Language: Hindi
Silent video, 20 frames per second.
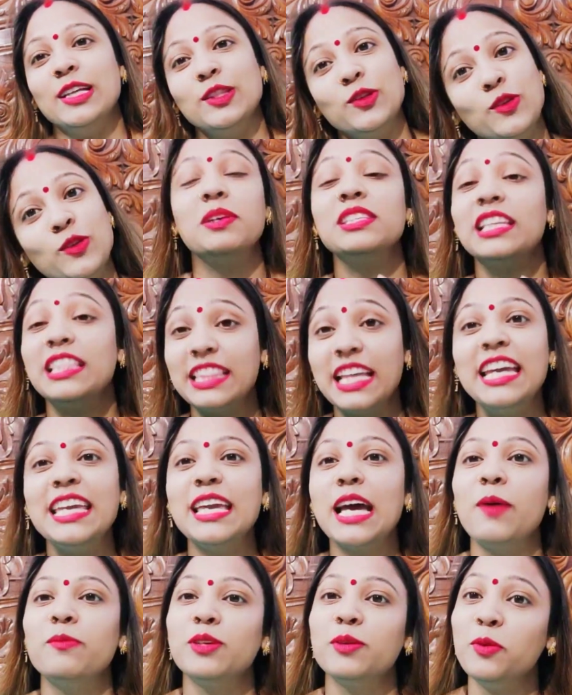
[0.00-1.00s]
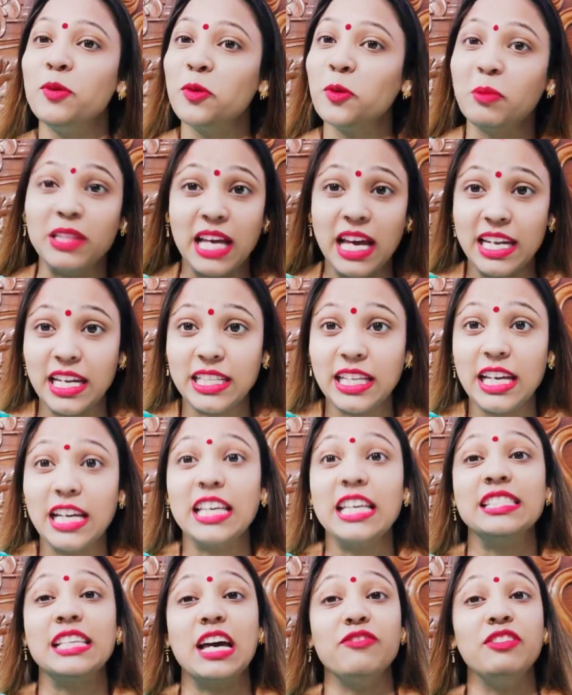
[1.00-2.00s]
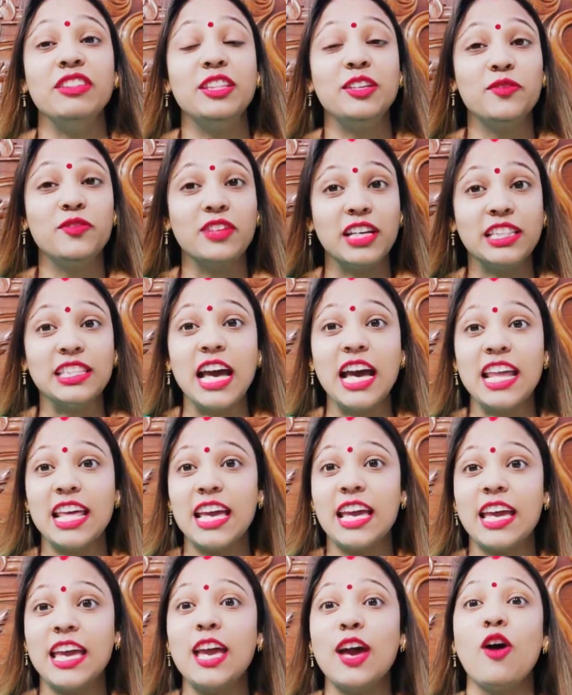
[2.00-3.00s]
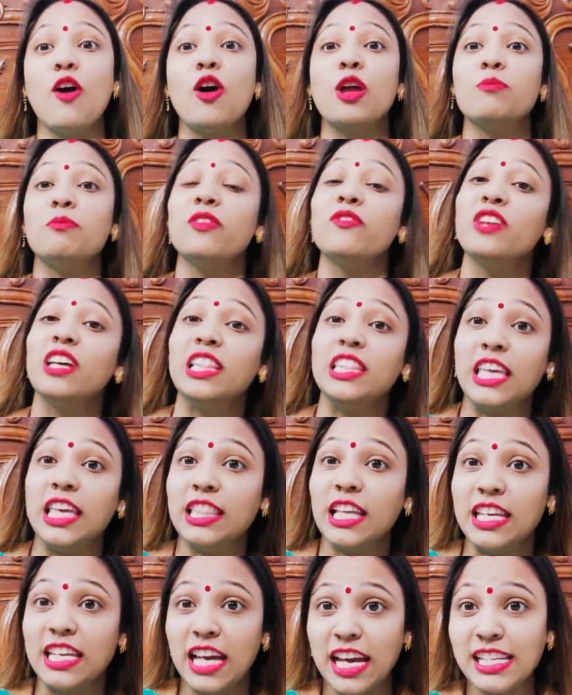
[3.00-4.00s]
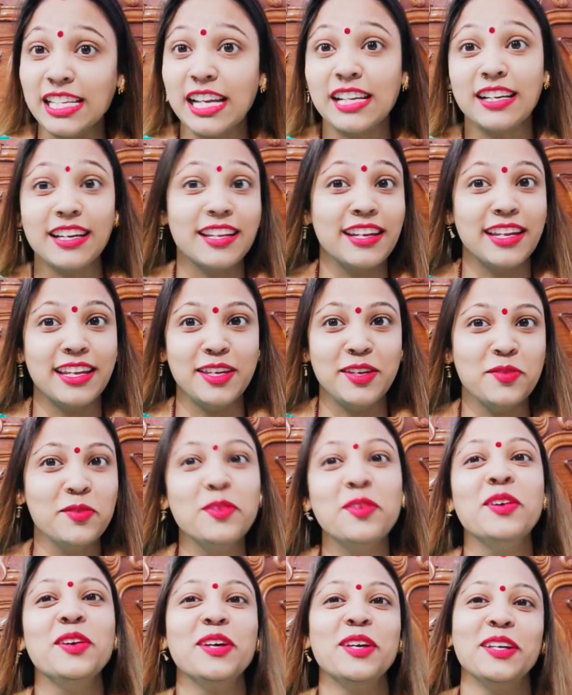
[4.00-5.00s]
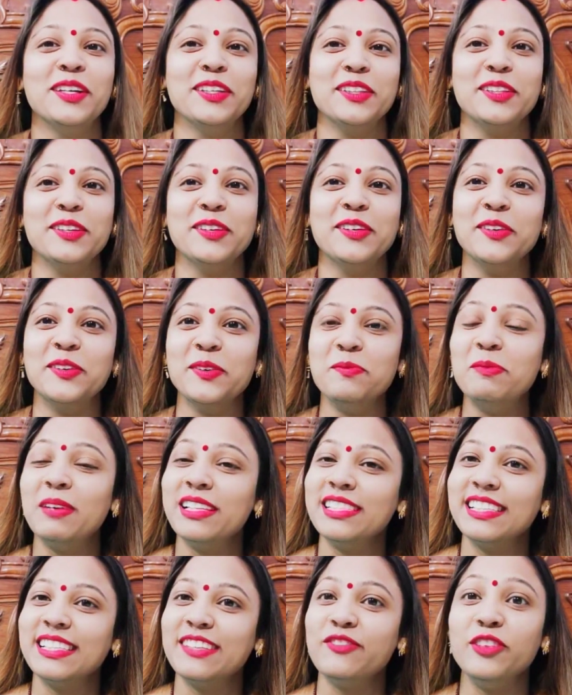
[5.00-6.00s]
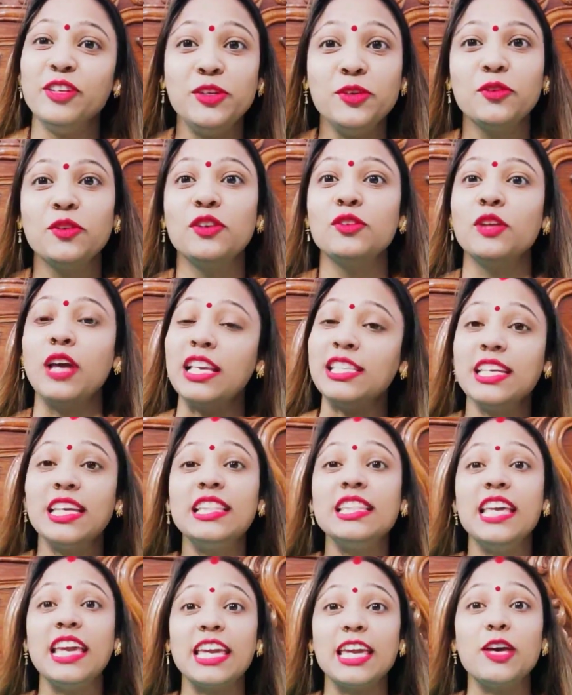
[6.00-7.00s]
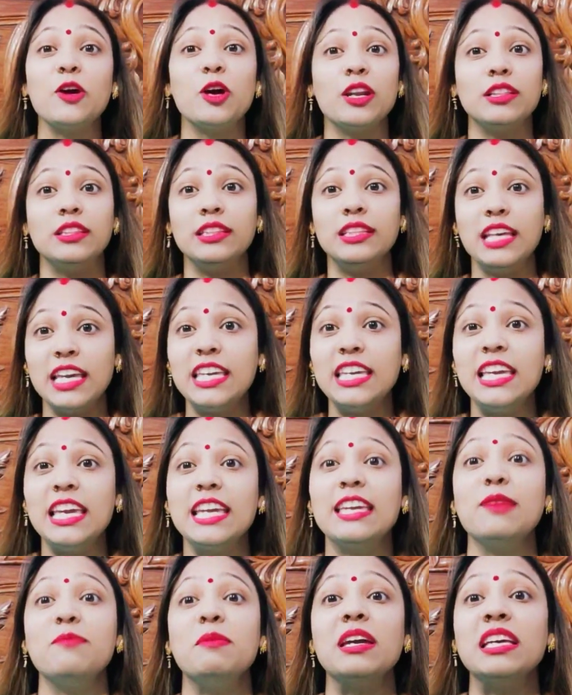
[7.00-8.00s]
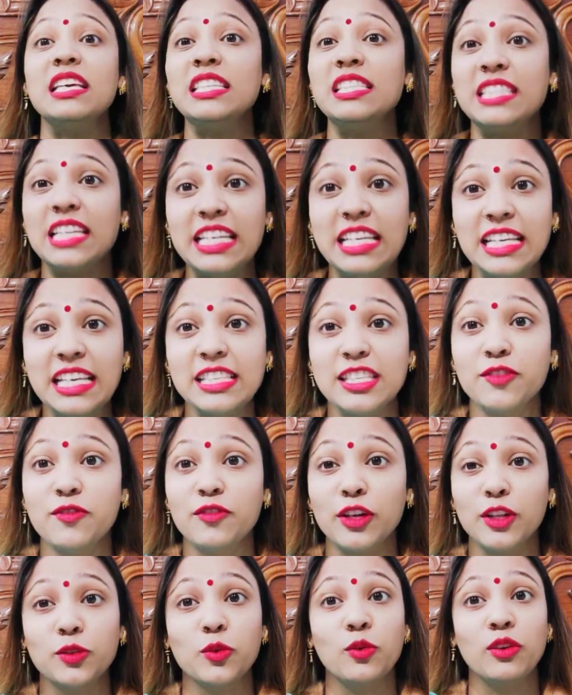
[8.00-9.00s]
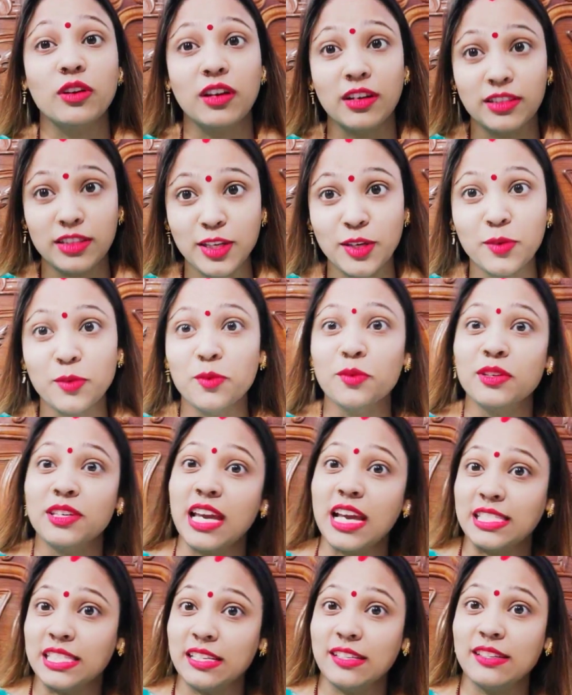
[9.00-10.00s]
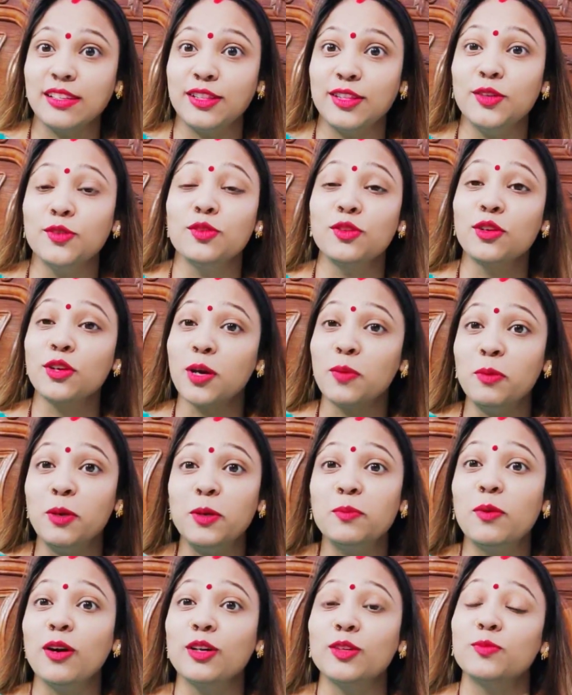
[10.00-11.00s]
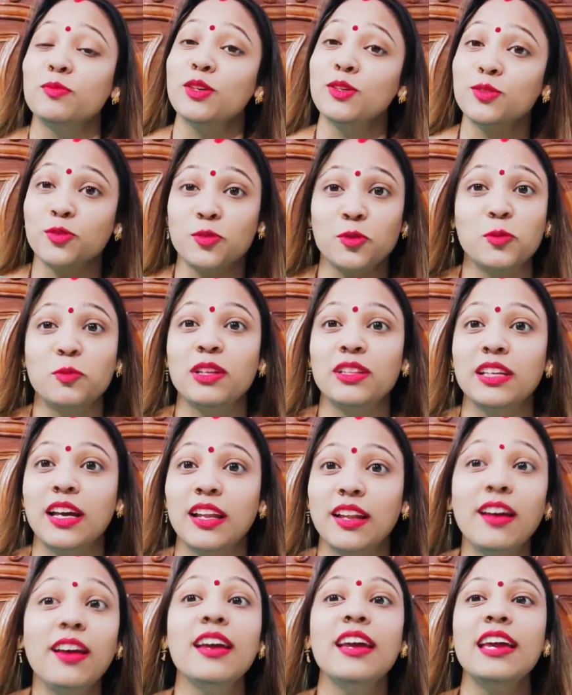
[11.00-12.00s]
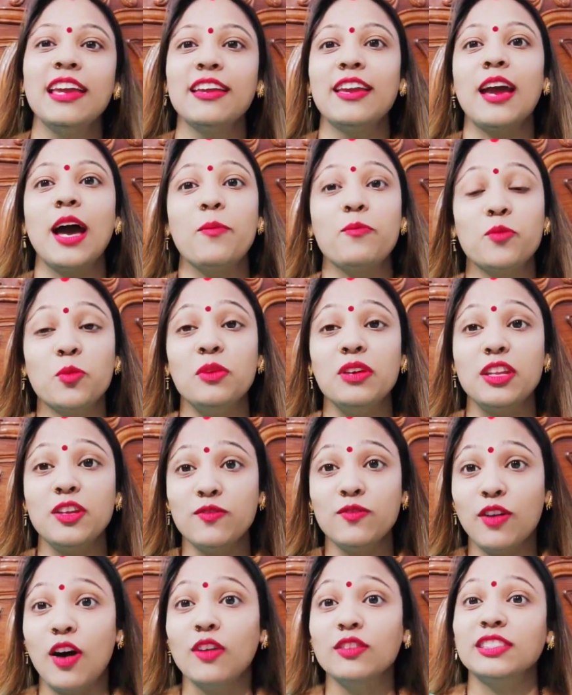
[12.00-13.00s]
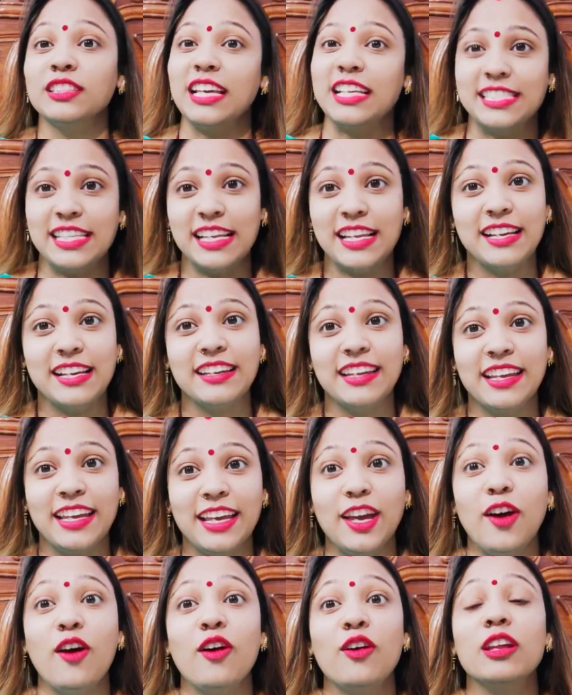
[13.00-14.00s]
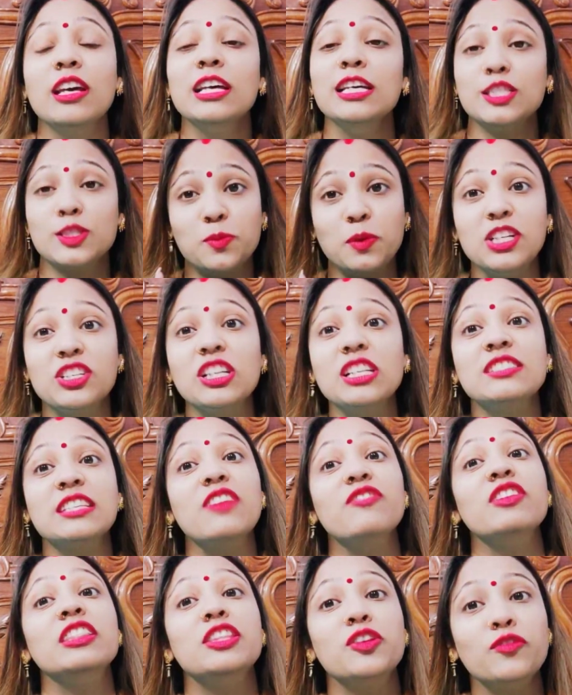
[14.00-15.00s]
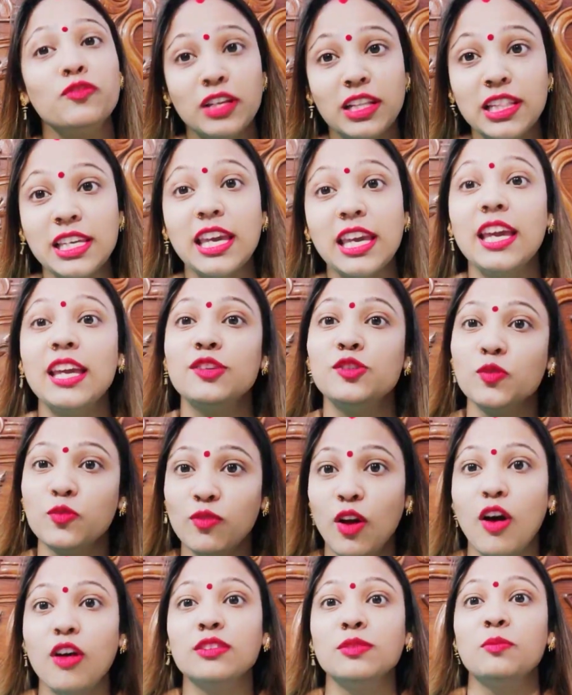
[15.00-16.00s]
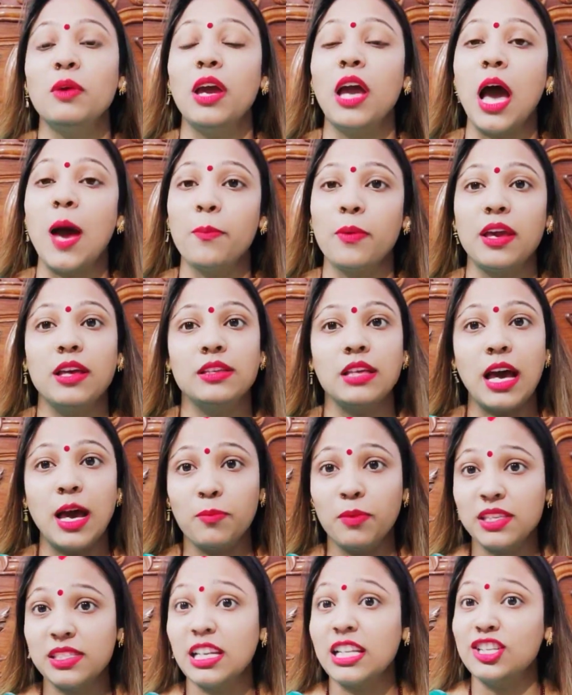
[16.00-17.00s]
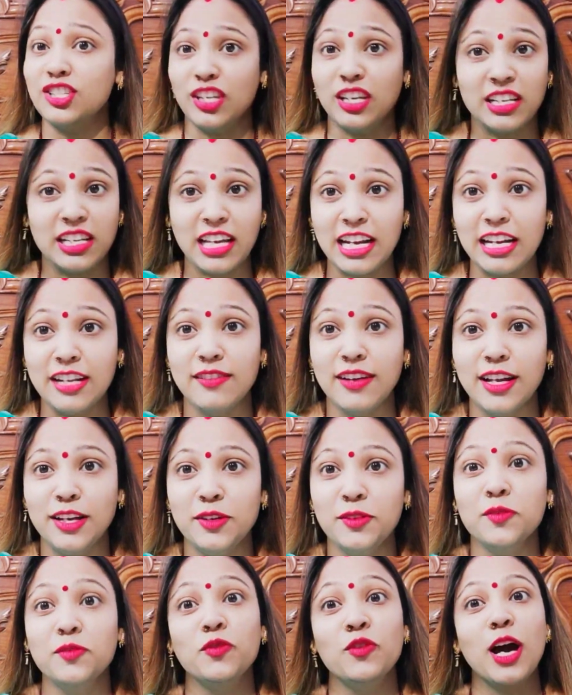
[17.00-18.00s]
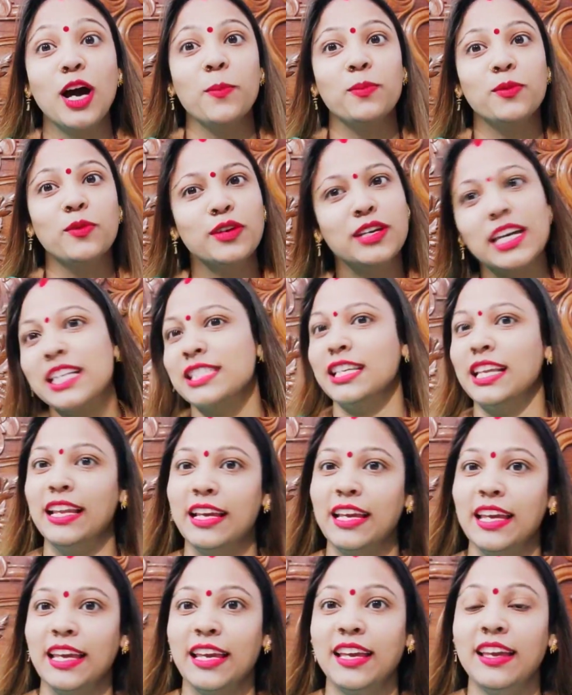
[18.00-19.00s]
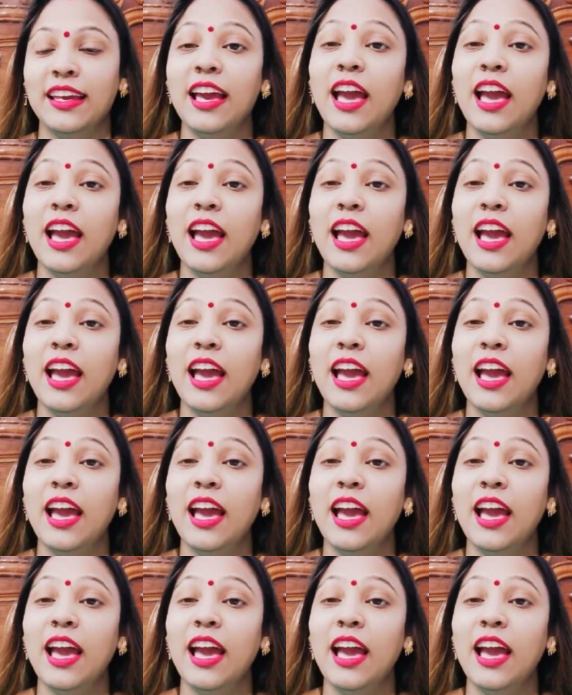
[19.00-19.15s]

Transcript: तो बस इतना ही आप सभी को बताना था कि सावित्री व्रत आ रहा है और मैं व्रत की तैयारियां कर रही हूँ तो बस वीडियो को ऐसे ही देखिए और देखिए कि मैं किस तरीके से व्रत को करती हूँ कैसे करती हूँ तो कमेंट बॉक्स में जरूर बताना कि आपको मेरे ब्लॉग्स कैसे लग रहे हैं और स्पेशल सावित्री व्रत के जो ब्लॉग्स मैं आपके आपके साथ शेयर करने वाली हूँ वो आपको कैसे लगे